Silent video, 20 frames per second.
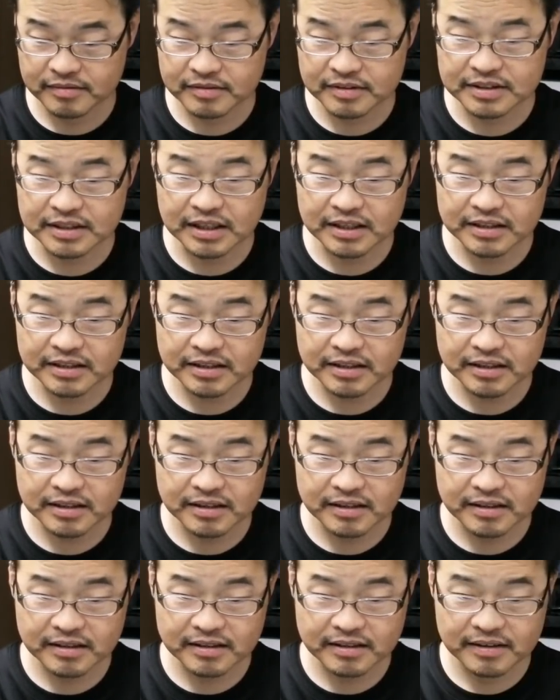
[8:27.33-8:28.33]
次何
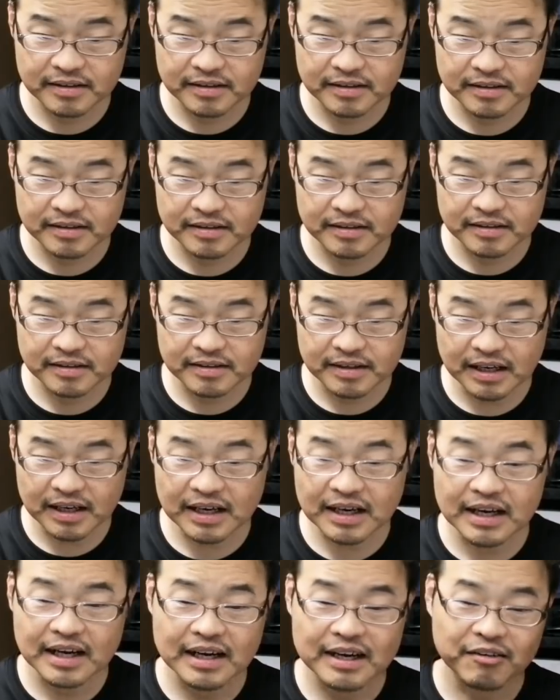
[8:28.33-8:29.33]

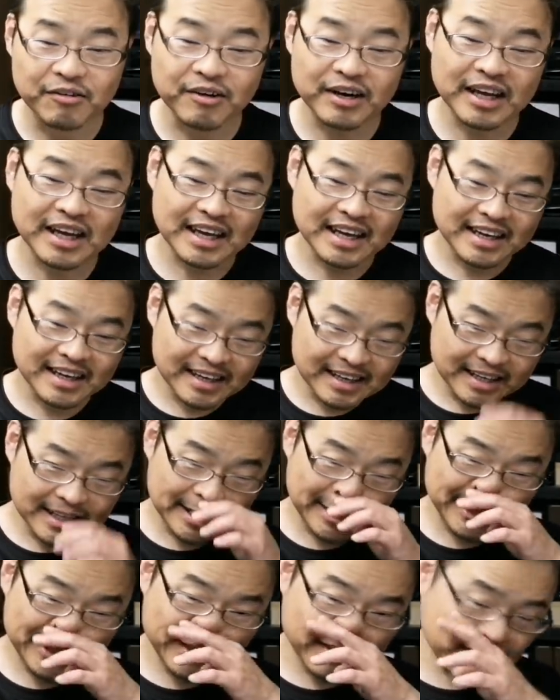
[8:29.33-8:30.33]
あ、これ。
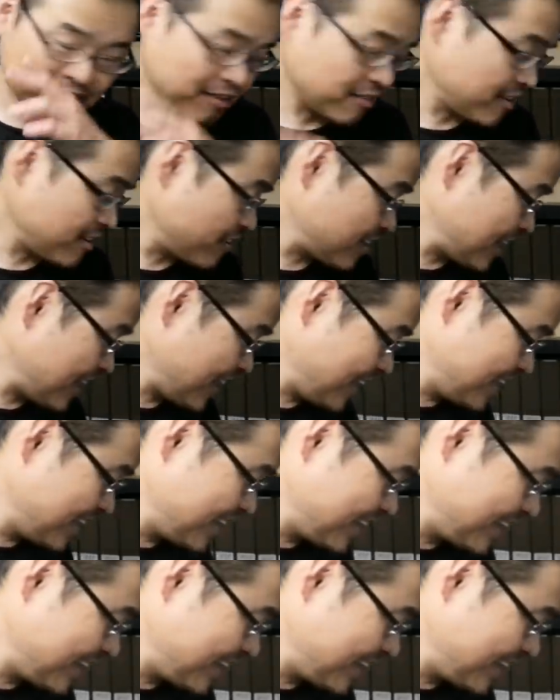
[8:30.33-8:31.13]
これこれこれ。